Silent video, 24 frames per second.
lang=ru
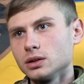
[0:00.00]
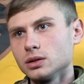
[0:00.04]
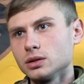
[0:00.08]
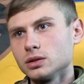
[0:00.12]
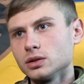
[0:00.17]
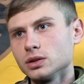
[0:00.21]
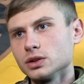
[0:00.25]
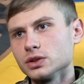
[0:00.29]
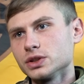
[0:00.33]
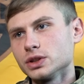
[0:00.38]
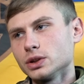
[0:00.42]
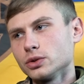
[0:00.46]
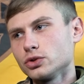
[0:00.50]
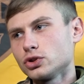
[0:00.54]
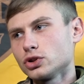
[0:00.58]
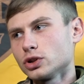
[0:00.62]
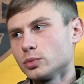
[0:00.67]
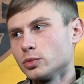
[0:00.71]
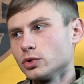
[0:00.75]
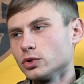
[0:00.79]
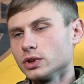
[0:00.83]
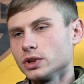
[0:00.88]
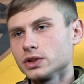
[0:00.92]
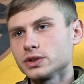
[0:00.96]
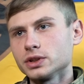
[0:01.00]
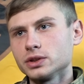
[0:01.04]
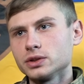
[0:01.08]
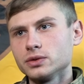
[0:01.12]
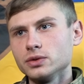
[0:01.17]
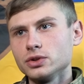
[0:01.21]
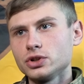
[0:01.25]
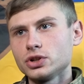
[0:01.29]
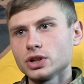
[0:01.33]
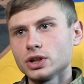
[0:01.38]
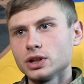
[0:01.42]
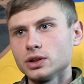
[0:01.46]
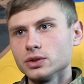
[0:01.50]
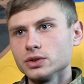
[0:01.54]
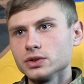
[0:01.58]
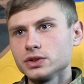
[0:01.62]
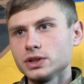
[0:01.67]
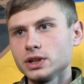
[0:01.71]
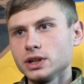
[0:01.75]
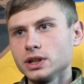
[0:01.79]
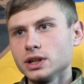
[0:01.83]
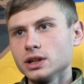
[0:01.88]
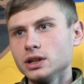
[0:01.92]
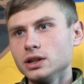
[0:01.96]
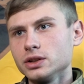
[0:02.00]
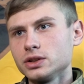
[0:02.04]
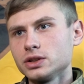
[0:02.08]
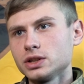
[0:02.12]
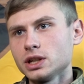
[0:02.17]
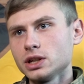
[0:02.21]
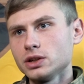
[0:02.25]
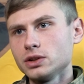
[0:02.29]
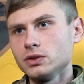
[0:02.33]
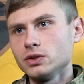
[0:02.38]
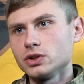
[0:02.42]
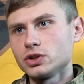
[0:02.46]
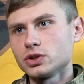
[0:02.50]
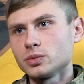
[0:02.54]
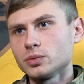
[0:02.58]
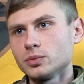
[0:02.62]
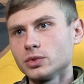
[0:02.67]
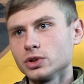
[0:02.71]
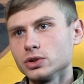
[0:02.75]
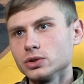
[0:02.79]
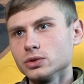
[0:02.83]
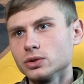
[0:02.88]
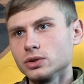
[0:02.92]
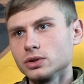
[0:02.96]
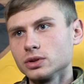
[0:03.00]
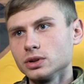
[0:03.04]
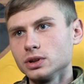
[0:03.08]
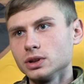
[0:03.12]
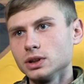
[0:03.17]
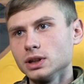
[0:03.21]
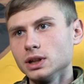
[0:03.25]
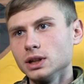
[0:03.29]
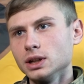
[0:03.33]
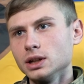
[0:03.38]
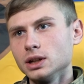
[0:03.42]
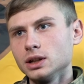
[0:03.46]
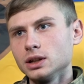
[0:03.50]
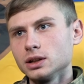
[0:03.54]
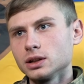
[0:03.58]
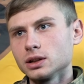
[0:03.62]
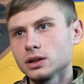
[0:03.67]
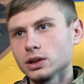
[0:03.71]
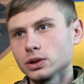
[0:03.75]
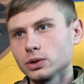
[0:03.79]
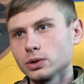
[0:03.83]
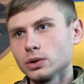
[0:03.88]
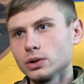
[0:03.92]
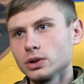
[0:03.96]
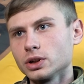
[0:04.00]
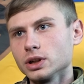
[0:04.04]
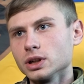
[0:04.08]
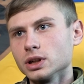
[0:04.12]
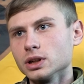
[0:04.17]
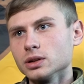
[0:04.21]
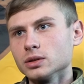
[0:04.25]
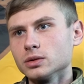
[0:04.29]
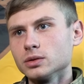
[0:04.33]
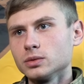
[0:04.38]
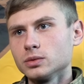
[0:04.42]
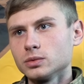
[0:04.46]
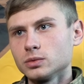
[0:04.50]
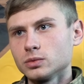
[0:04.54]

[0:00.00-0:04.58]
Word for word: Э, за учебу у нас отвечал Сергей Алексеевич, майор, который